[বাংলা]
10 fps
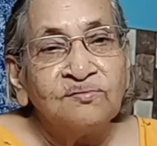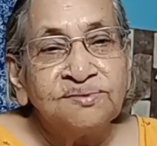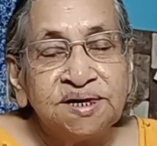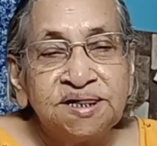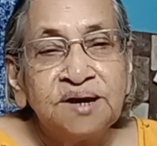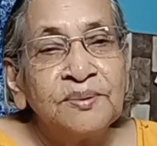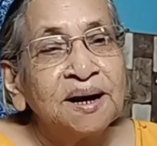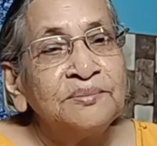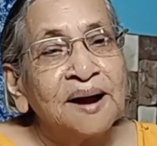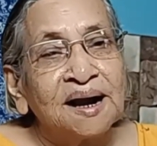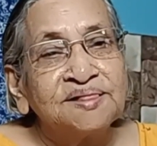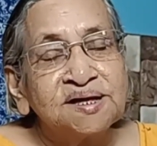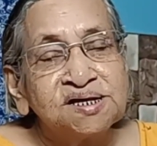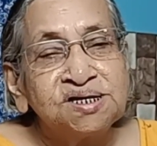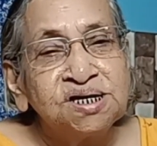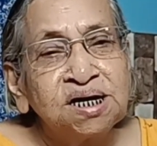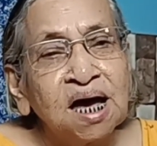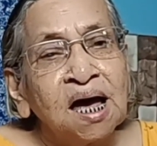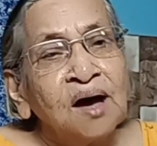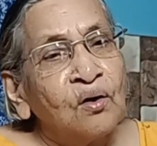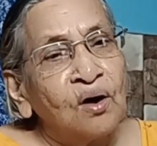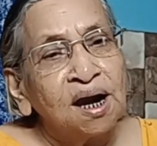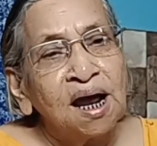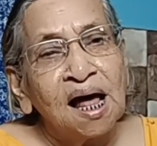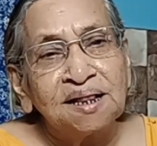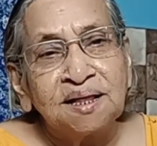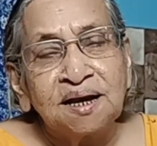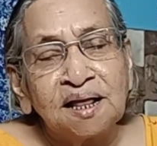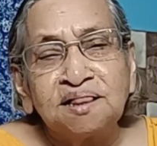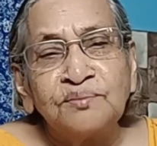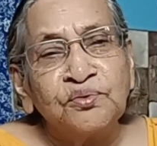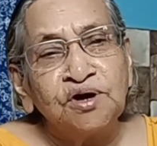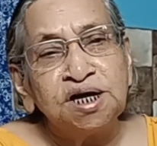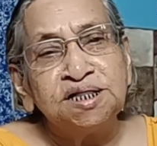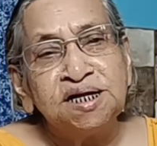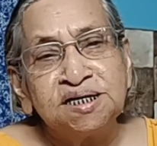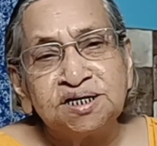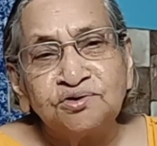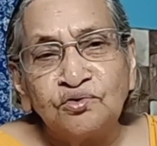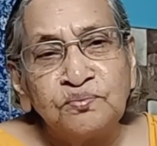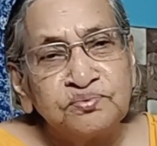দিদির বাড়ি বেড়াতে এসছি ওখানে আলতা টালতা পরিয়ে দিয়েছে খুব